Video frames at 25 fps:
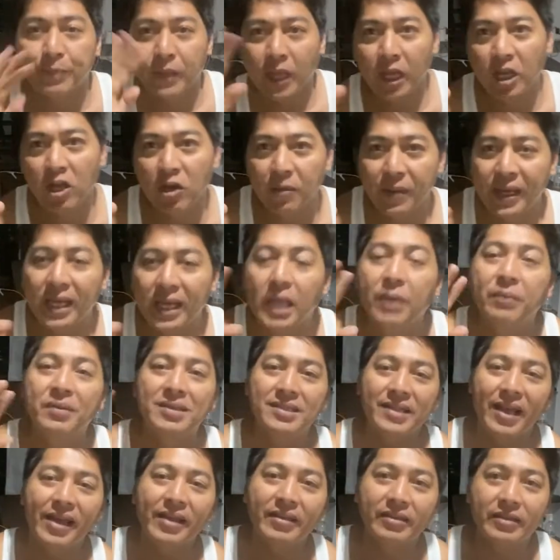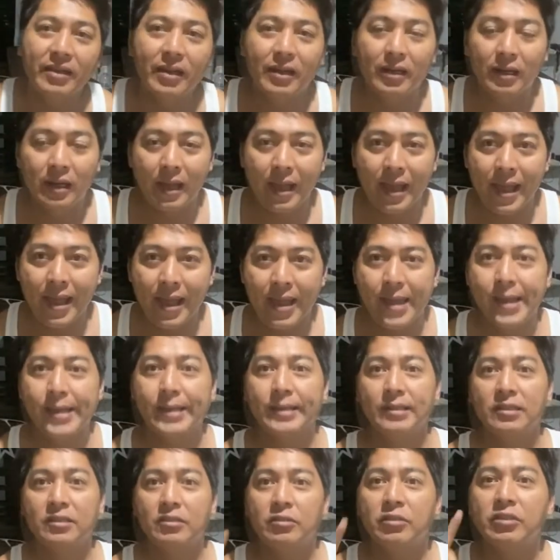Hello, my name is Edgar
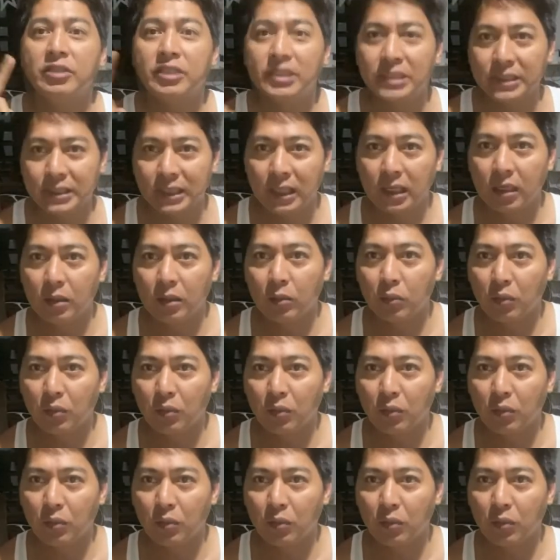and you're still